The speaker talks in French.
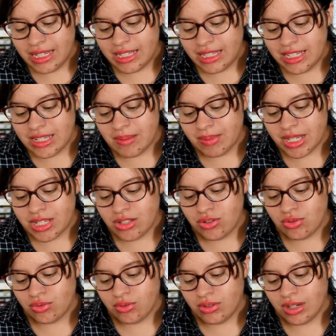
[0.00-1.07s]
Dixième
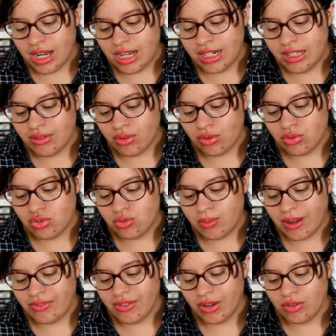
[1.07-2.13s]
question, un livre que tu
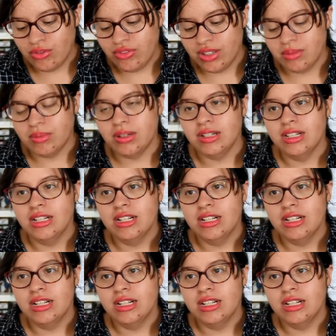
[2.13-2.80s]
préfères au film